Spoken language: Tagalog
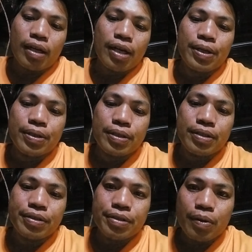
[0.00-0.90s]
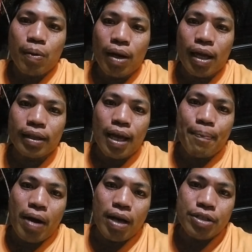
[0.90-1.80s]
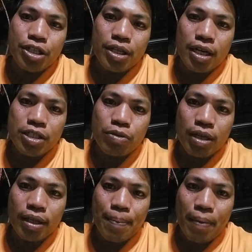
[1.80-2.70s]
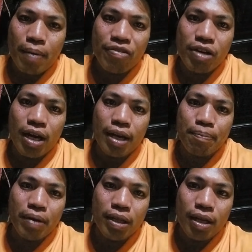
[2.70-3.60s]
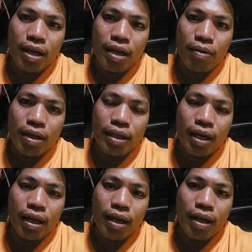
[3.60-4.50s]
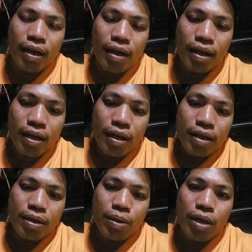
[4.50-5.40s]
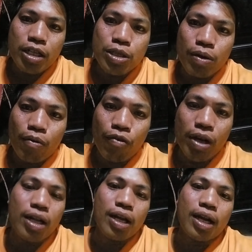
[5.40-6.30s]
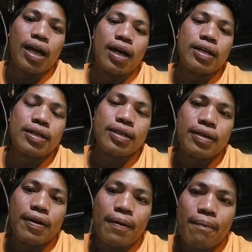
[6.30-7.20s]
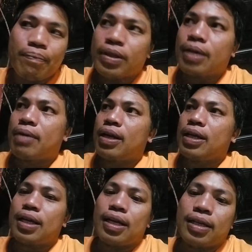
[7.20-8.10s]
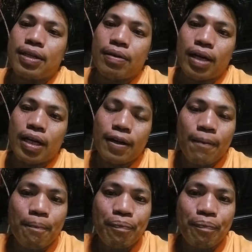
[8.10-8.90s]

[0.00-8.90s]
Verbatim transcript: Dayon wala tay pa GCash, wala tay pa VIP diri, wala tay donation fee diri ha. Timan ina ninyo ha.